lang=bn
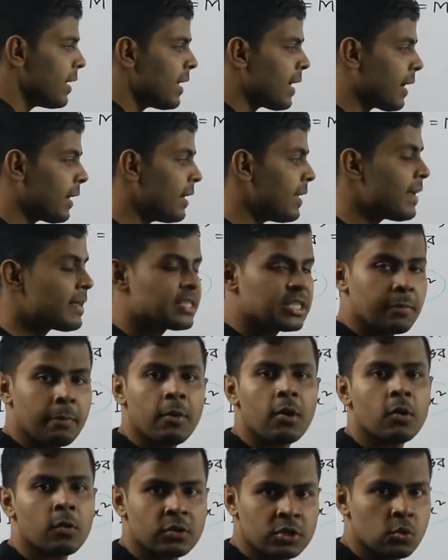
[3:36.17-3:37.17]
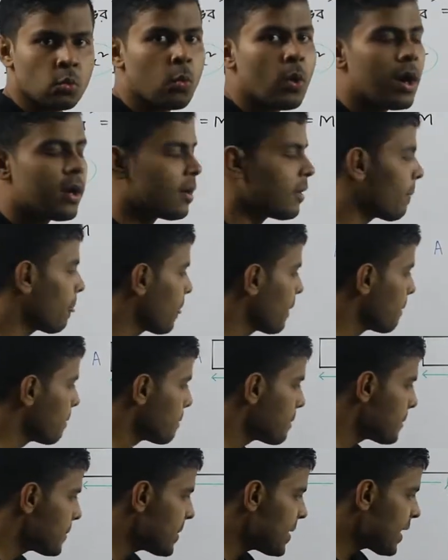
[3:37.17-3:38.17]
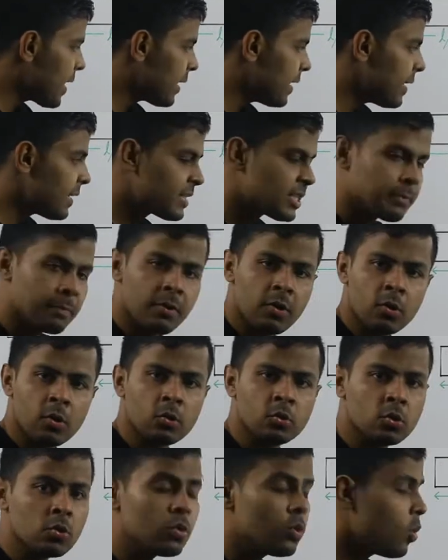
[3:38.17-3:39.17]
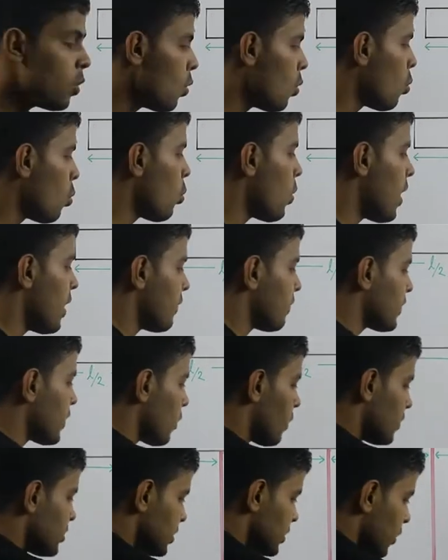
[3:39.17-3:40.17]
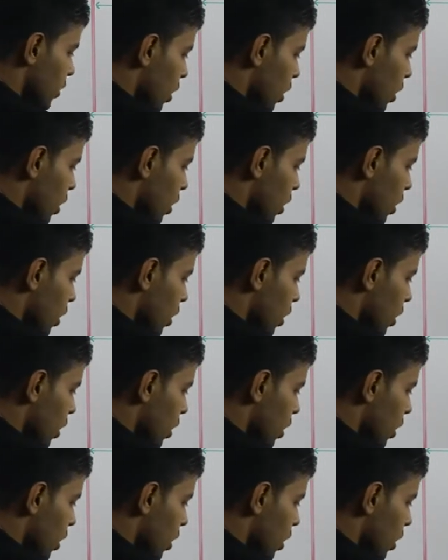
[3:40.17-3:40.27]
এখানে এক্সের পাওয়ার হচ্ছে ওয়ান এখানে এর পাওয়ার কত ওয়ান তাহলে যেটা